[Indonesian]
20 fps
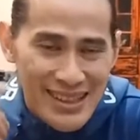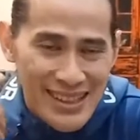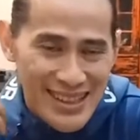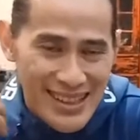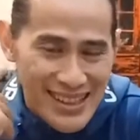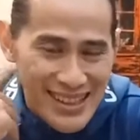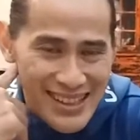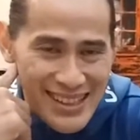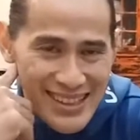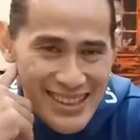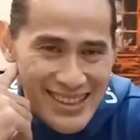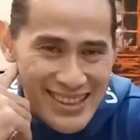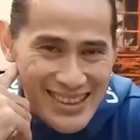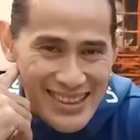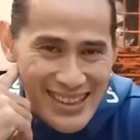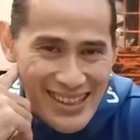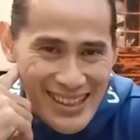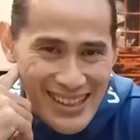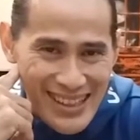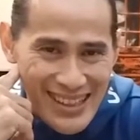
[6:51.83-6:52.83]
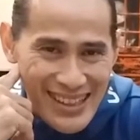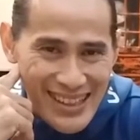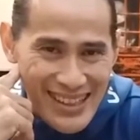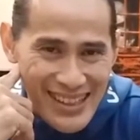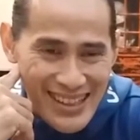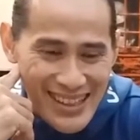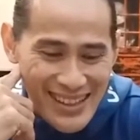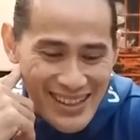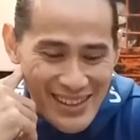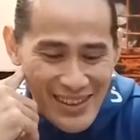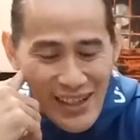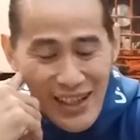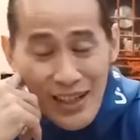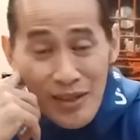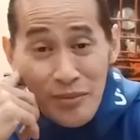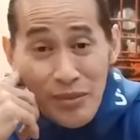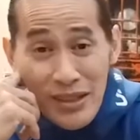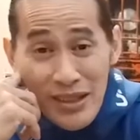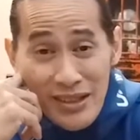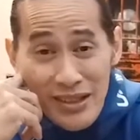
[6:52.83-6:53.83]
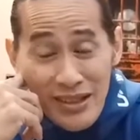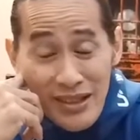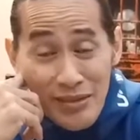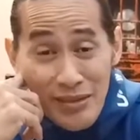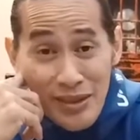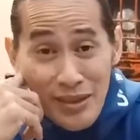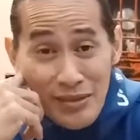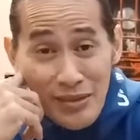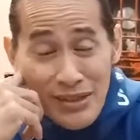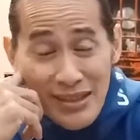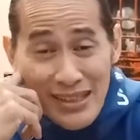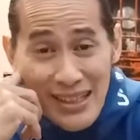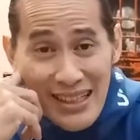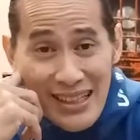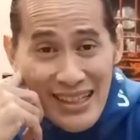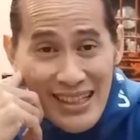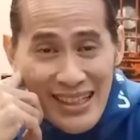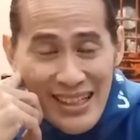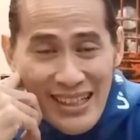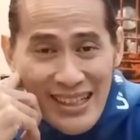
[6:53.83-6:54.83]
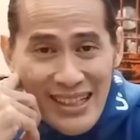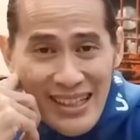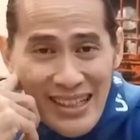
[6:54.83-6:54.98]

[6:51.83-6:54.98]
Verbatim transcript: diri kita kurang lebih itu teman-teman sekalian